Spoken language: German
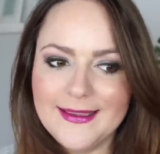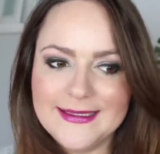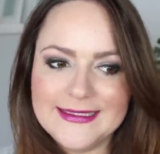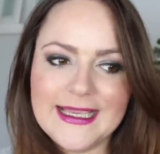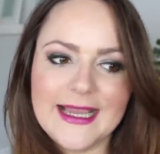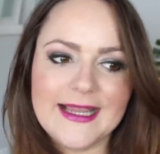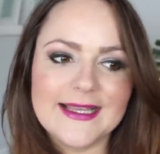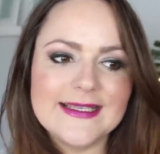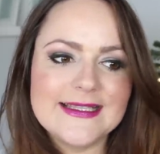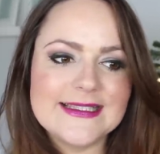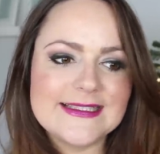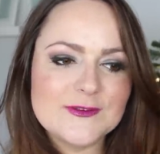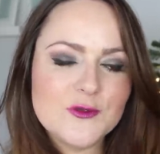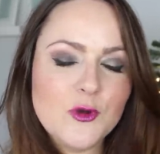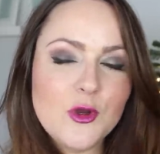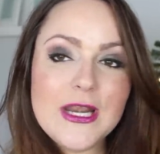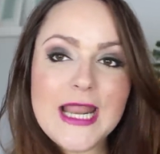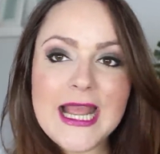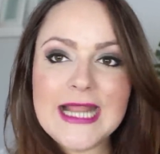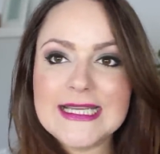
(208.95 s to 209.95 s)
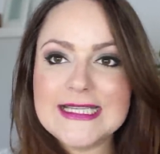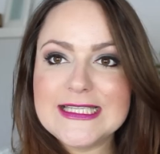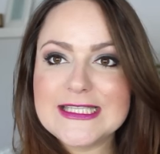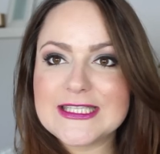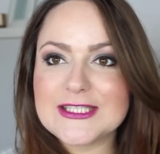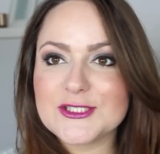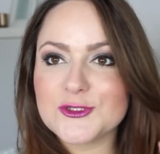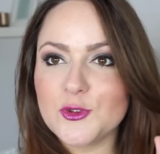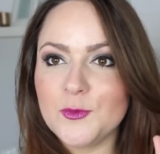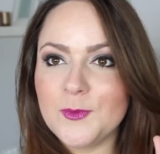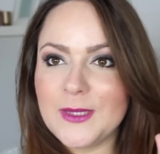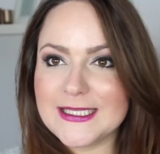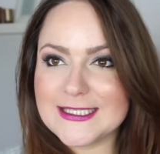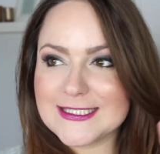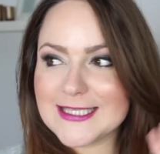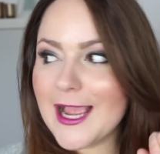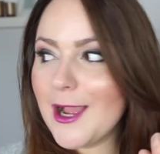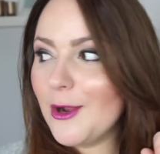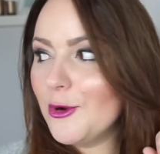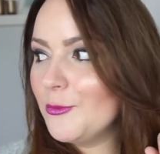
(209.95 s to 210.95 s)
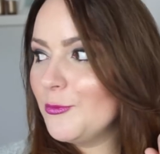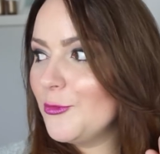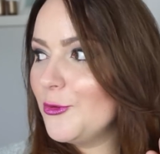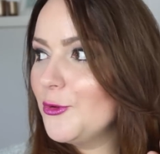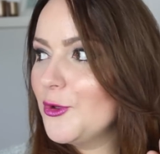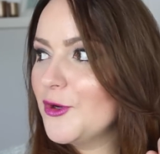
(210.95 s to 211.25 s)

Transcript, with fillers: Ja, so lange ist es schon mein Traum,